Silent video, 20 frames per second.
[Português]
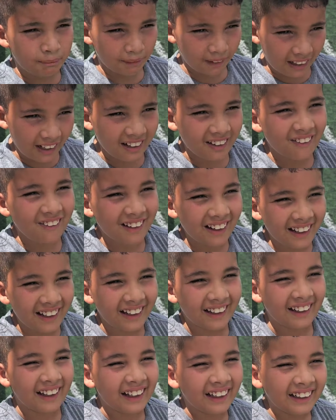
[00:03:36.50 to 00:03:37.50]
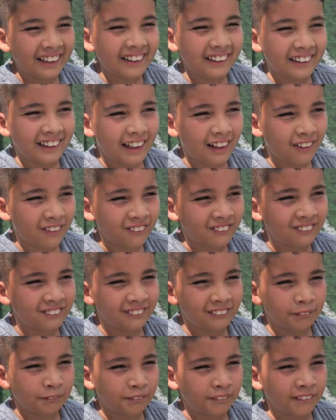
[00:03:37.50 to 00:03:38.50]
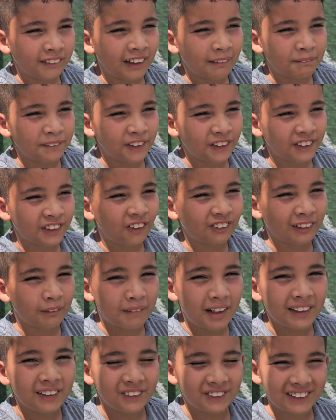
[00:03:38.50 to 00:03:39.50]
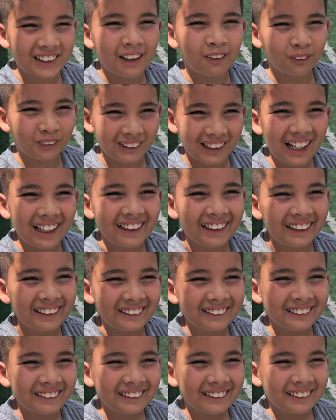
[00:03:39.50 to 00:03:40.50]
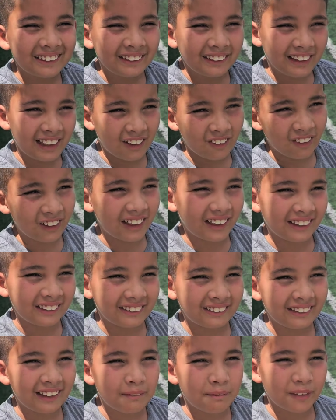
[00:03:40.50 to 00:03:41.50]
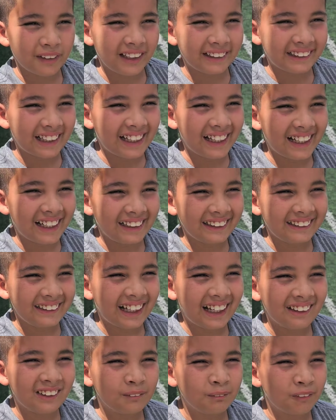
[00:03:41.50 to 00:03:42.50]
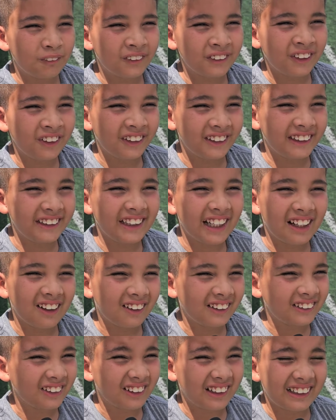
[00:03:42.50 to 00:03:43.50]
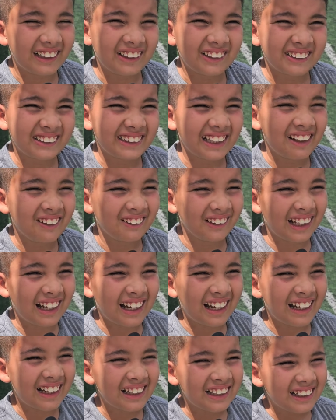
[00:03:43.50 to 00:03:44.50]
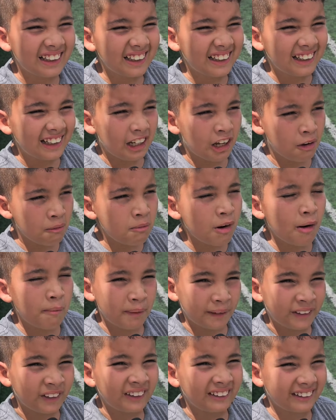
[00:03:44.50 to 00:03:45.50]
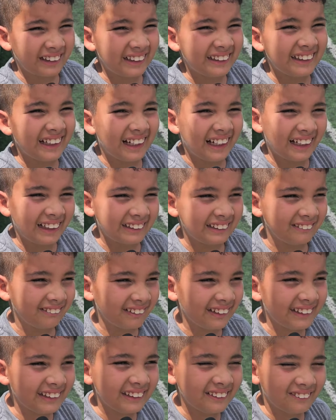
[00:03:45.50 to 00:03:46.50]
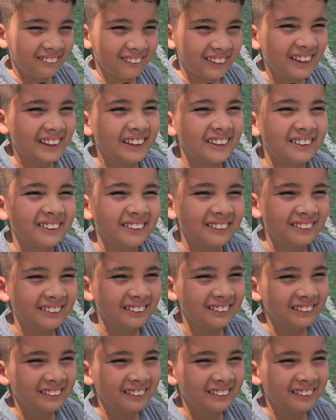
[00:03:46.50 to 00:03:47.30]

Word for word: Pra eu é. É? é um, a pessoa solta mais o celular, que agora, depois dessa realidade, por hoje em dia agora só quer negócio celular. É bom a pessoa treinar de vez em quando.